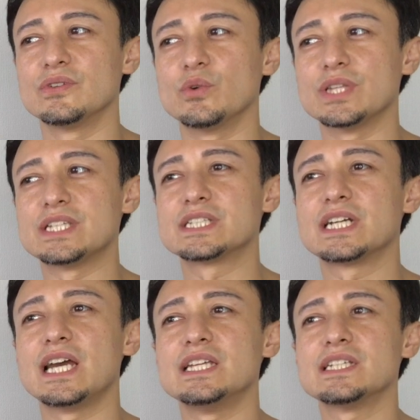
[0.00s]
同じ
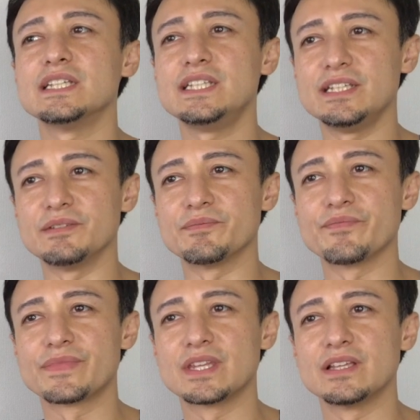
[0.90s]
会社に
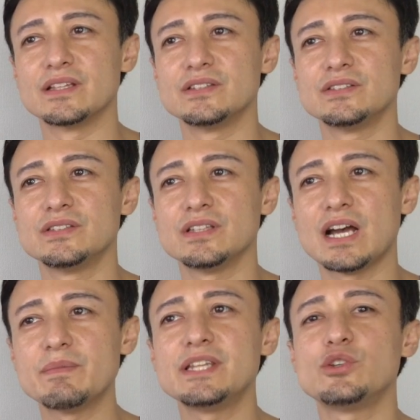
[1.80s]

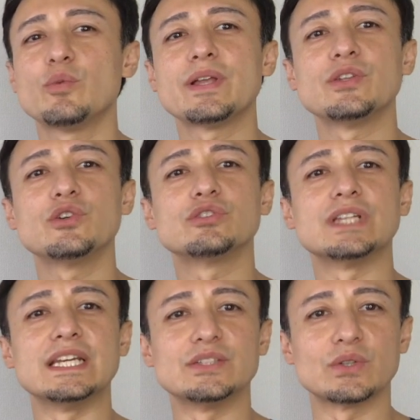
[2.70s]
あまり評判の良く
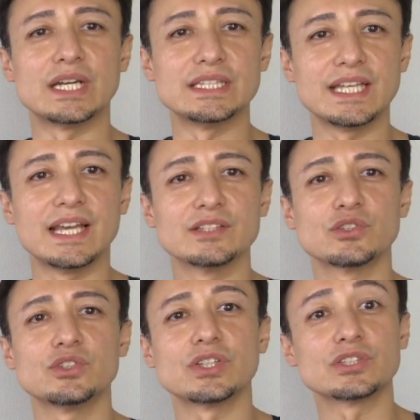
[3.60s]
ない人がいて、そ
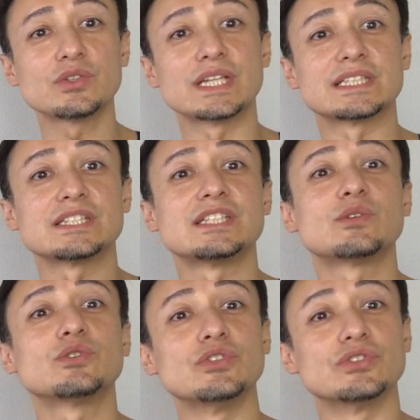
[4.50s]
の人がすごい優しい
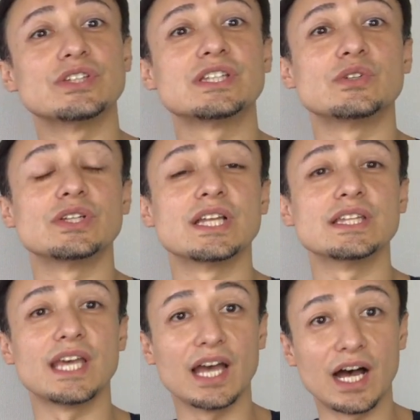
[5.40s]
ことを言ってきてくれたん
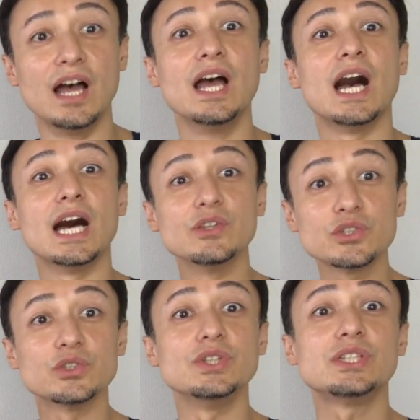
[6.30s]
で、あの
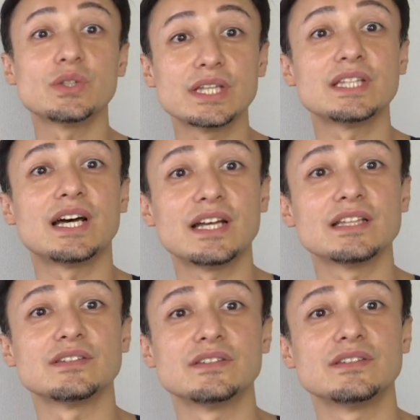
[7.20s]
人いい人なん
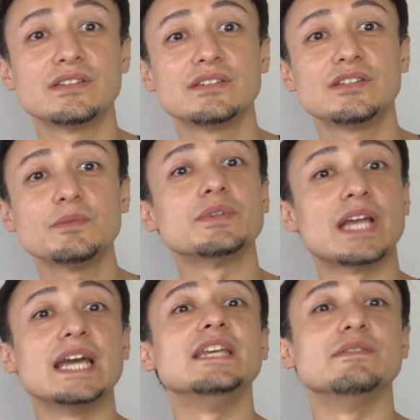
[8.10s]
だっていうのは
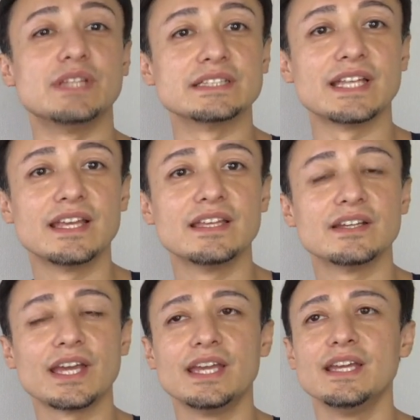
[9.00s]
ナイーブですね。
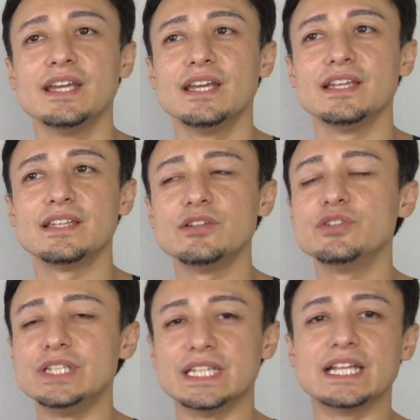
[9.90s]
Okay? っていうふ
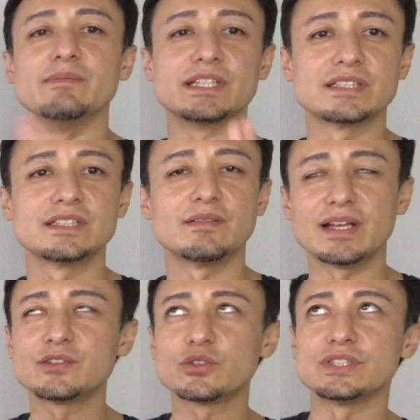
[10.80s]
うになります。
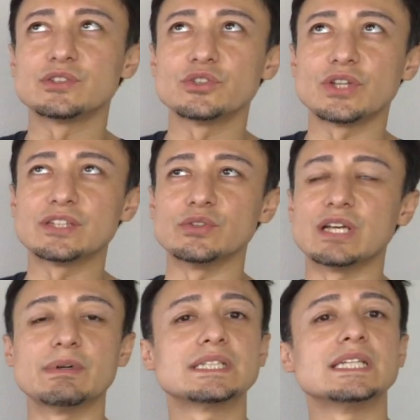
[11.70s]
特にその人の後で
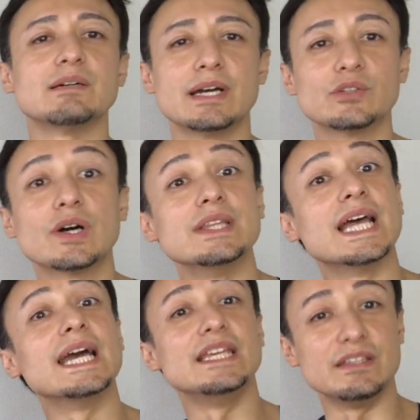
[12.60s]
騙された場合とかは
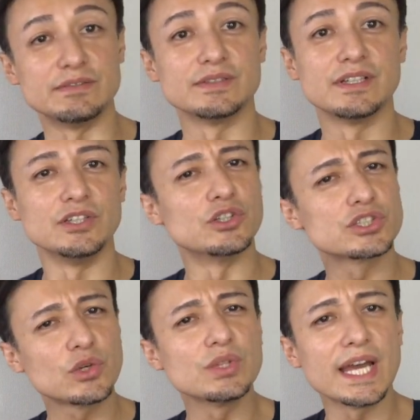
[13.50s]
ナイーブ。You're
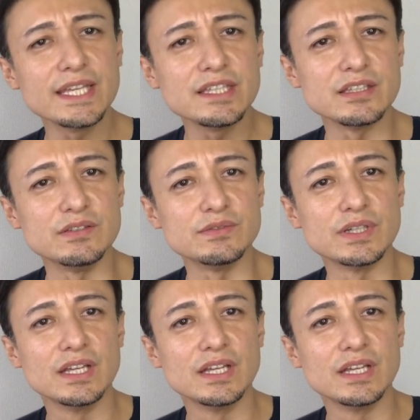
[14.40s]
so naive!